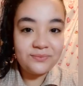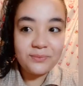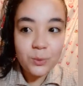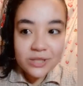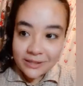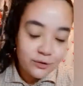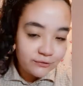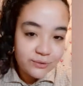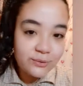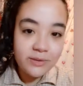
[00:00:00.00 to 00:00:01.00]
وصلوا
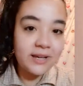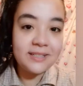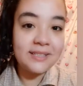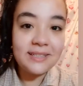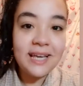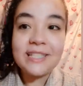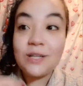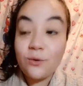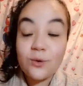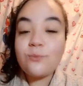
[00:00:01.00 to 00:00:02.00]
نفسكم للمرحله دي
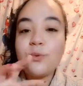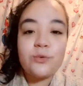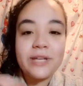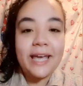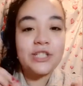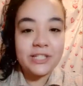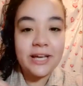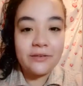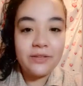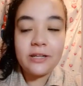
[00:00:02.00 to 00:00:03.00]
دوروا بمنكاش كده
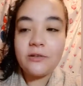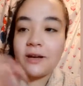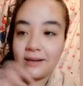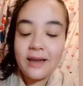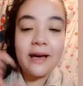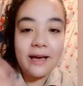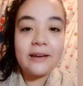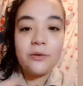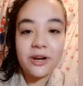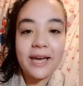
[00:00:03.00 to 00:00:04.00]
عارفين اللي هو لا
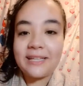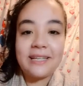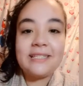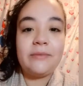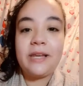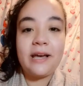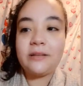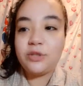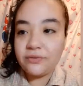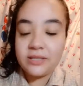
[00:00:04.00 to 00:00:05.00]
انا ورايا حاجات عايزه اعملها انا
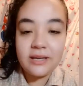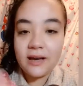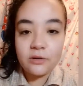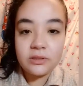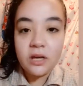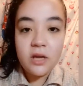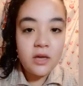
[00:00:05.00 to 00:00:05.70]
مش فاضيه اقعد